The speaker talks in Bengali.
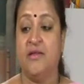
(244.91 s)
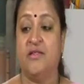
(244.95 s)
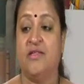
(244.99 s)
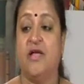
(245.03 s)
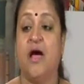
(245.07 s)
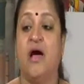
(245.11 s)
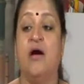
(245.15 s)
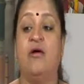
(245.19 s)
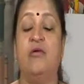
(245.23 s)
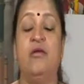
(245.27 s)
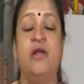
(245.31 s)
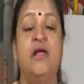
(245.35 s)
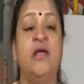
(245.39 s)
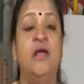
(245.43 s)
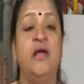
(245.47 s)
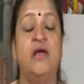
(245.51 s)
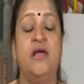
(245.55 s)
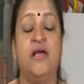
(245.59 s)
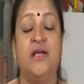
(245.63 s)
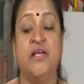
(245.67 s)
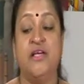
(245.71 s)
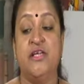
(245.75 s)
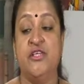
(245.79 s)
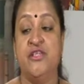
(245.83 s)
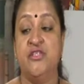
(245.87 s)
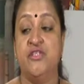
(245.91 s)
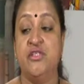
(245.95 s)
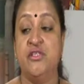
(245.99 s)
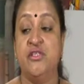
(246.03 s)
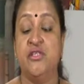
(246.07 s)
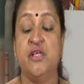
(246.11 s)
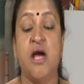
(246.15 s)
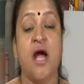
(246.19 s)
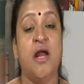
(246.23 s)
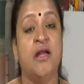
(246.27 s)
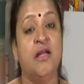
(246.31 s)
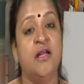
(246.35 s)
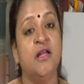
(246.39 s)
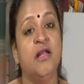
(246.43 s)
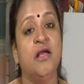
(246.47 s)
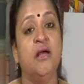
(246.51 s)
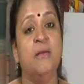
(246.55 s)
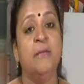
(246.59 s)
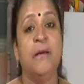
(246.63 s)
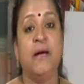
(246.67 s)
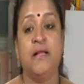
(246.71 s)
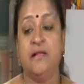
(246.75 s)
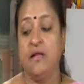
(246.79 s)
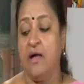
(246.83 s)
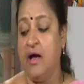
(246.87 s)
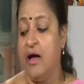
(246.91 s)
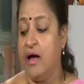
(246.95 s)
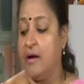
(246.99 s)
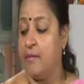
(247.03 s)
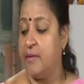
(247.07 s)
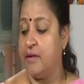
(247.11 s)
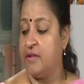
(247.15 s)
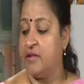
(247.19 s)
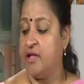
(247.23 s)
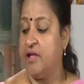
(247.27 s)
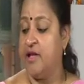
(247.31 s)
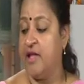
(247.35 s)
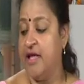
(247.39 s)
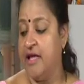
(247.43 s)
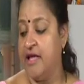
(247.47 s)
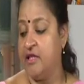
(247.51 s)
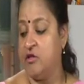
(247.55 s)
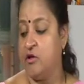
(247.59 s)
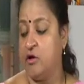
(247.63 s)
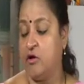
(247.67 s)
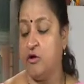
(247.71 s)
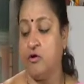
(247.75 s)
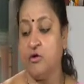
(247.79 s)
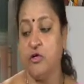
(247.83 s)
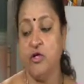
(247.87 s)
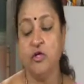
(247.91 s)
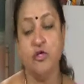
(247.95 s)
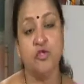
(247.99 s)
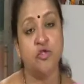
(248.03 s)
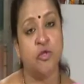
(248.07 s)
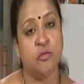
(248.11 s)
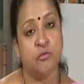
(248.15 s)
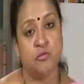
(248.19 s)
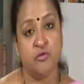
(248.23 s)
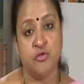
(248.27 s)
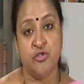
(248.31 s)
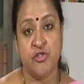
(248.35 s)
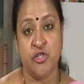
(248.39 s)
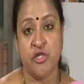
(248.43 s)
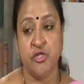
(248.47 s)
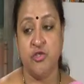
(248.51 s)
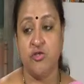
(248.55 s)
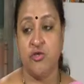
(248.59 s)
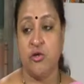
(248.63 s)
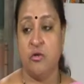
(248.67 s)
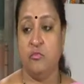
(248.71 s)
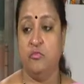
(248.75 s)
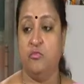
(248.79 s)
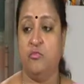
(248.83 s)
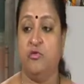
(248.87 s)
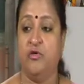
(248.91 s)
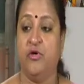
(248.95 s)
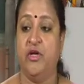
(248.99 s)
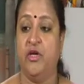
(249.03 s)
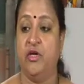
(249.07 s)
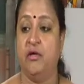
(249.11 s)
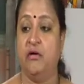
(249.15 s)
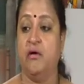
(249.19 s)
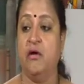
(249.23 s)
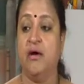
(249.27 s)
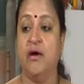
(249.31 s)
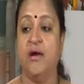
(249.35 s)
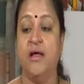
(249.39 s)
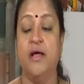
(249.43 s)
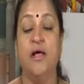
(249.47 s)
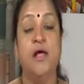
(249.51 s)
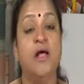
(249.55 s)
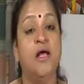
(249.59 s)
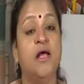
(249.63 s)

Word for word: তাহলে এই শারীরিক বাধা আমাদের এই ধরনের সমস্যার সম্মুখীন করে